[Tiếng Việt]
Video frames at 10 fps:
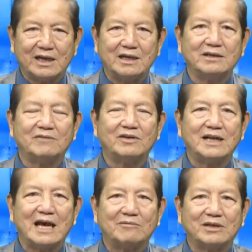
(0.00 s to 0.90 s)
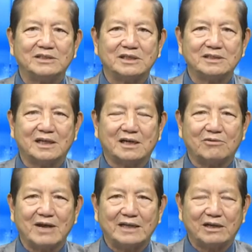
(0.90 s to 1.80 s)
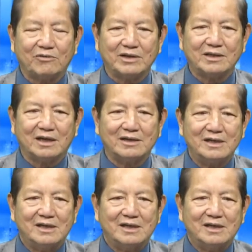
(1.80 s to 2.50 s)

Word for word: cái vấn nạn mà trước giờ không ai giải quyết được.